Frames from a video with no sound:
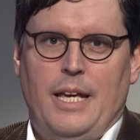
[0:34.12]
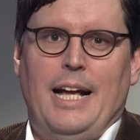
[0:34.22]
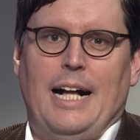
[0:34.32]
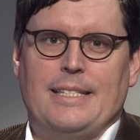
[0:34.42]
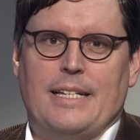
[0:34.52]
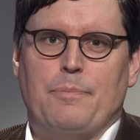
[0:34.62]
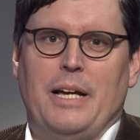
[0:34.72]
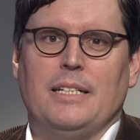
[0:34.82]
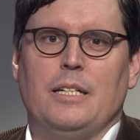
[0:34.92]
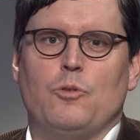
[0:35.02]
Als
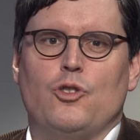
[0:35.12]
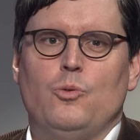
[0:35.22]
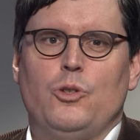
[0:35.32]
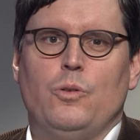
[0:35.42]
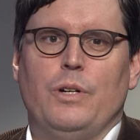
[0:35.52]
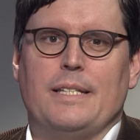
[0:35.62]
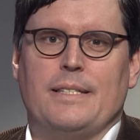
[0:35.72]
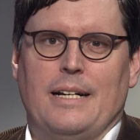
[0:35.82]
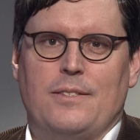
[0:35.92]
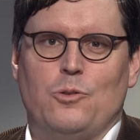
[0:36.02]
Experte im Studio ist
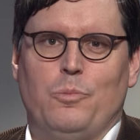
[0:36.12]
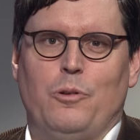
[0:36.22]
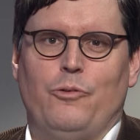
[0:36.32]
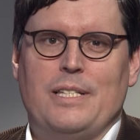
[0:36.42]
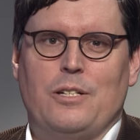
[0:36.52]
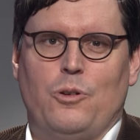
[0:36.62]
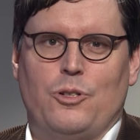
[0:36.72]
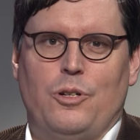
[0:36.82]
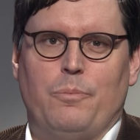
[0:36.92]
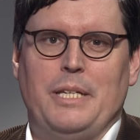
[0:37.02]
dazu Prof.
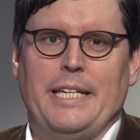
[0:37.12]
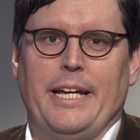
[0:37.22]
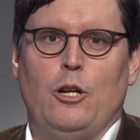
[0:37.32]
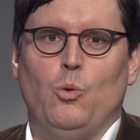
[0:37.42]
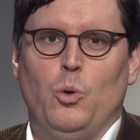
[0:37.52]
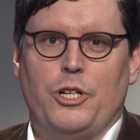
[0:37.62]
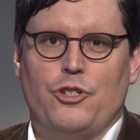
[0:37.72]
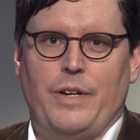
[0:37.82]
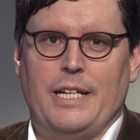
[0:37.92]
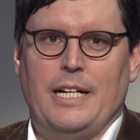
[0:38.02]
Dr. Michael
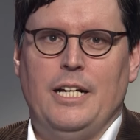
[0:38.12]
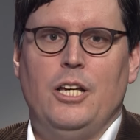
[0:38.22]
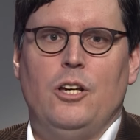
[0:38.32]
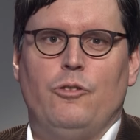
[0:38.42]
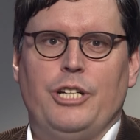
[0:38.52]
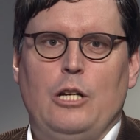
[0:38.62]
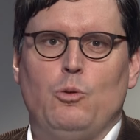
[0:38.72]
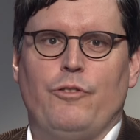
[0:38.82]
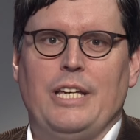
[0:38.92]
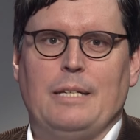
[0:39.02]
Hochgeschwender von der
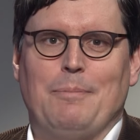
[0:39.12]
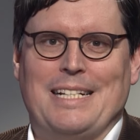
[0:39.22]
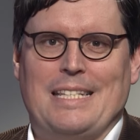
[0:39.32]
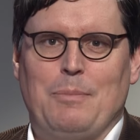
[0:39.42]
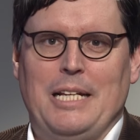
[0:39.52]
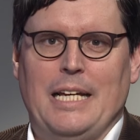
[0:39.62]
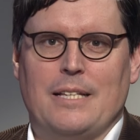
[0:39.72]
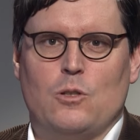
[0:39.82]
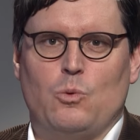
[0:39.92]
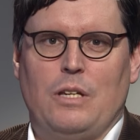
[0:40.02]

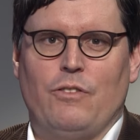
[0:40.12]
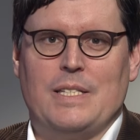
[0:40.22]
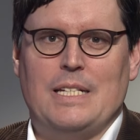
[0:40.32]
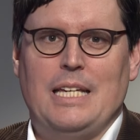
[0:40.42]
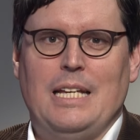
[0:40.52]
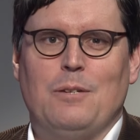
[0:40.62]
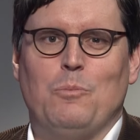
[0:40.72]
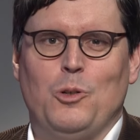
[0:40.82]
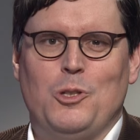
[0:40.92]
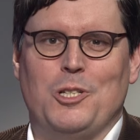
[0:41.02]
Ludwig-Maximilians-Universität
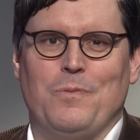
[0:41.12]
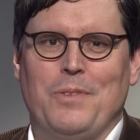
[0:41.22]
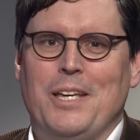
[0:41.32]
München.